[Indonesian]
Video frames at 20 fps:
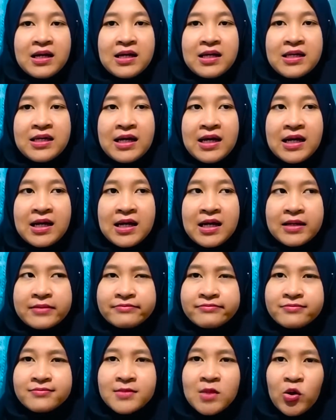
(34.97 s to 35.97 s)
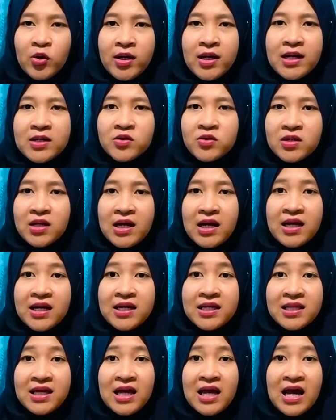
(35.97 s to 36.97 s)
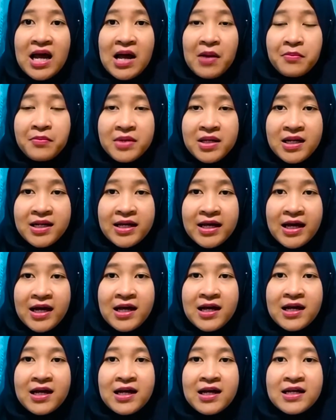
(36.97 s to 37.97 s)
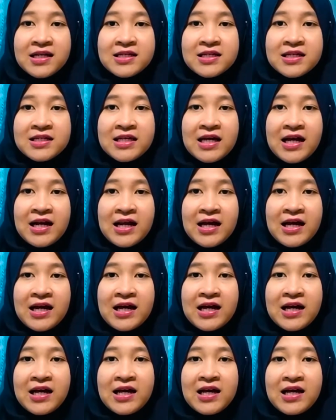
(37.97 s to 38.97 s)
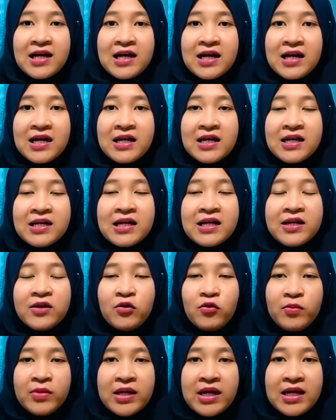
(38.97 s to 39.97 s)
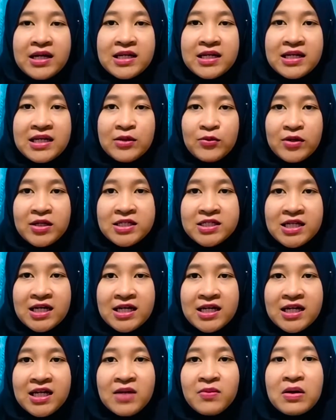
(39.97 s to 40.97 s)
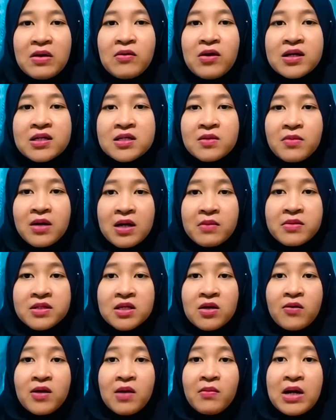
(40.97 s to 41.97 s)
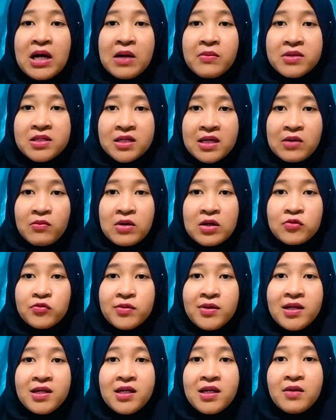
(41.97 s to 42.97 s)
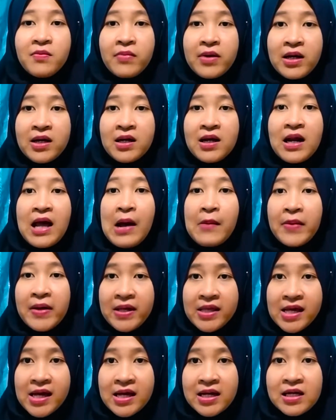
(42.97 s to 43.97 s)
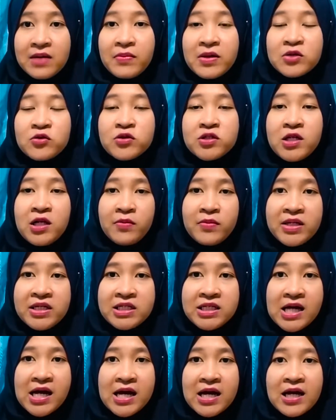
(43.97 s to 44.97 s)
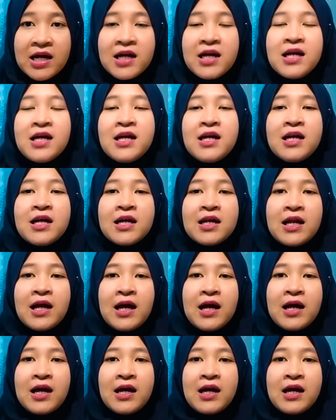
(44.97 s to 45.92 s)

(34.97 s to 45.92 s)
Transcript: ya, oke okay lah, so, kita ambil ya secara uh, dari dominannya di Indonesia ini bahwa sebagian besar orang menghabiskan waktunya di depan HP-nya, di depan sosial media. Nah,